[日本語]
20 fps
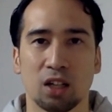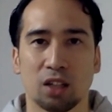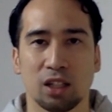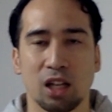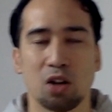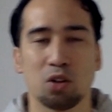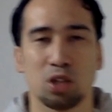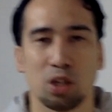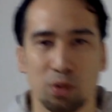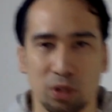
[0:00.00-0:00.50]

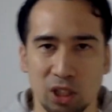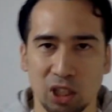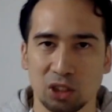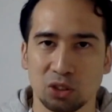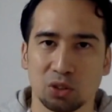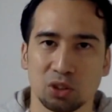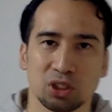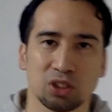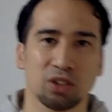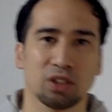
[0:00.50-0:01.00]
なので
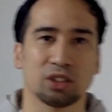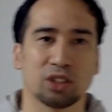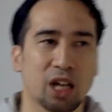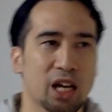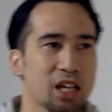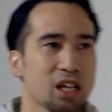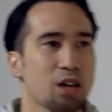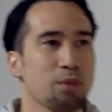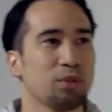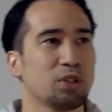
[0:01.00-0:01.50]
私としては
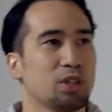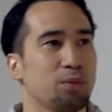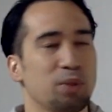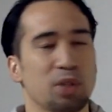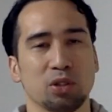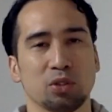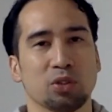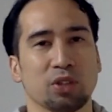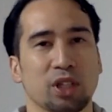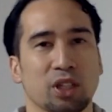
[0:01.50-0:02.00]
大画面で見ると